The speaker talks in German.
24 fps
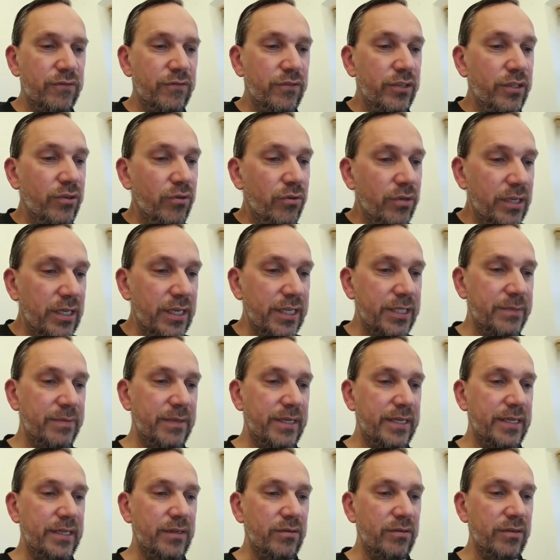für die
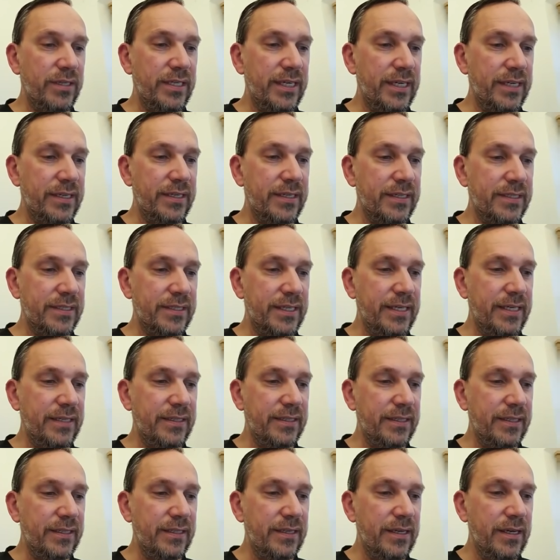Ungleichbehandlung der
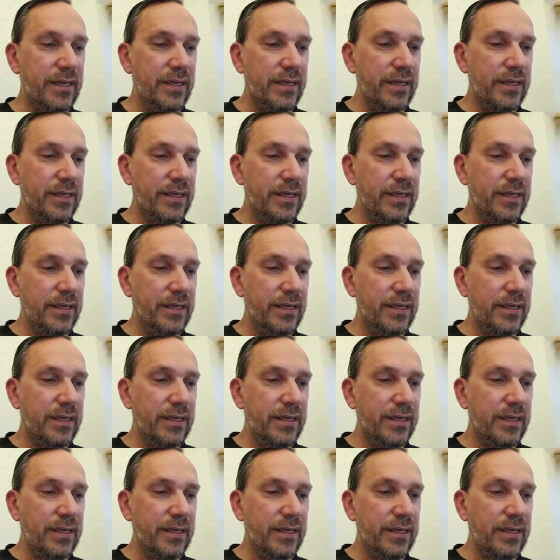Antragsgegnerin,